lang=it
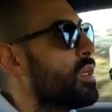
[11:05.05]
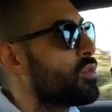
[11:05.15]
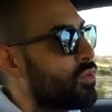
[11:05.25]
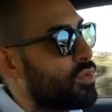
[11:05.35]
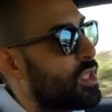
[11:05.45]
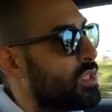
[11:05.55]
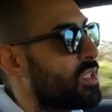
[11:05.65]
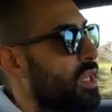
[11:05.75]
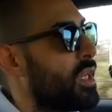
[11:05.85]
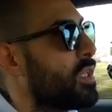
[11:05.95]
e sono stati
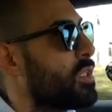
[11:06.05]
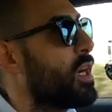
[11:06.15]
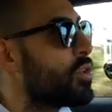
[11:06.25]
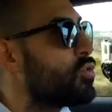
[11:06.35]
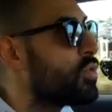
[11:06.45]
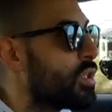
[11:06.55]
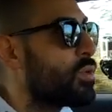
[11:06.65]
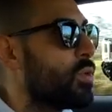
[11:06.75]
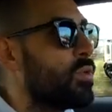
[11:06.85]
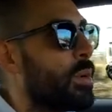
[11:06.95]
installati
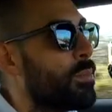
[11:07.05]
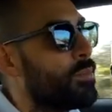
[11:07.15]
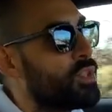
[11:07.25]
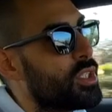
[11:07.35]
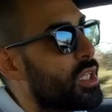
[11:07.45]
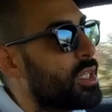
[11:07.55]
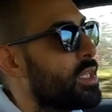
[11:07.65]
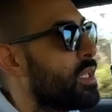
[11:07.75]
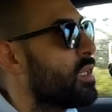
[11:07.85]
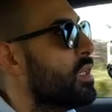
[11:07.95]
aggiungendo una
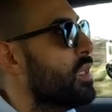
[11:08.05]
centralina